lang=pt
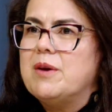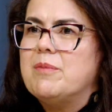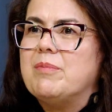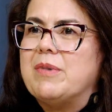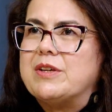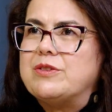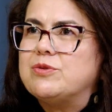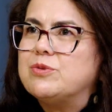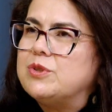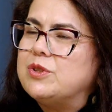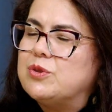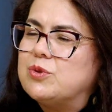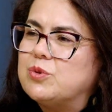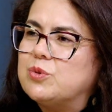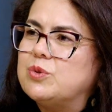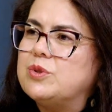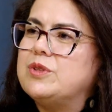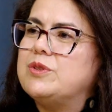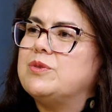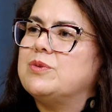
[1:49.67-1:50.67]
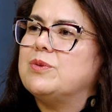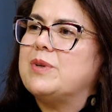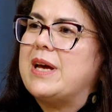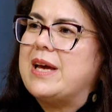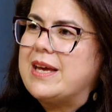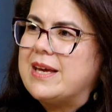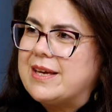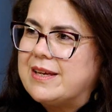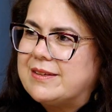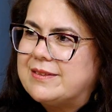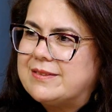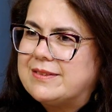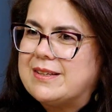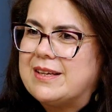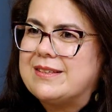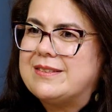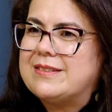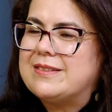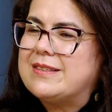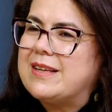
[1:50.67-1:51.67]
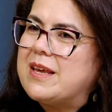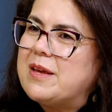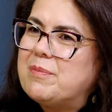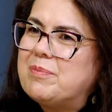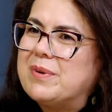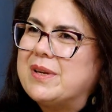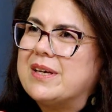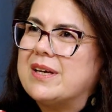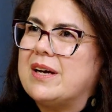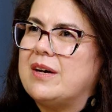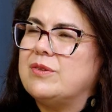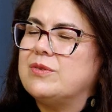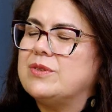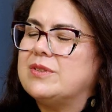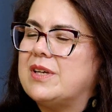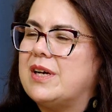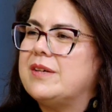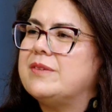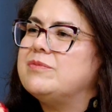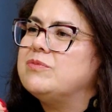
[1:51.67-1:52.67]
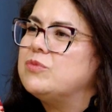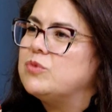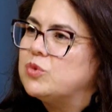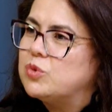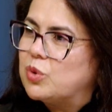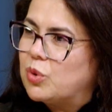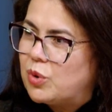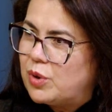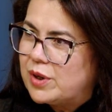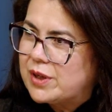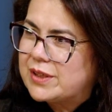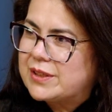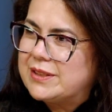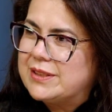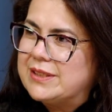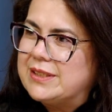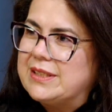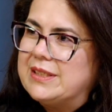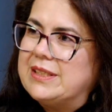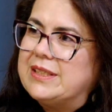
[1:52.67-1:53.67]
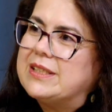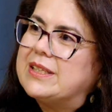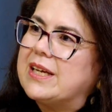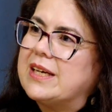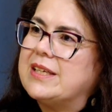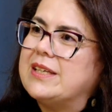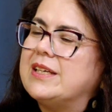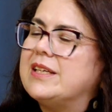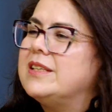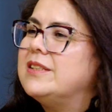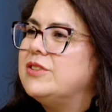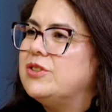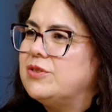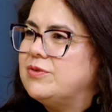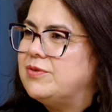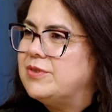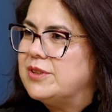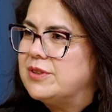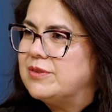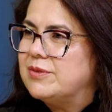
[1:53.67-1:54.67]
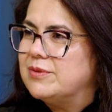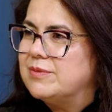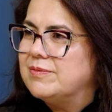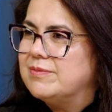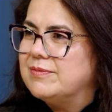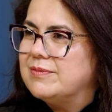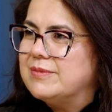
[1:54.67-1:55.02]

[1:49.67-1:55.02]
mas o intuito é esse: é sempre causar dor naquele indivíduo.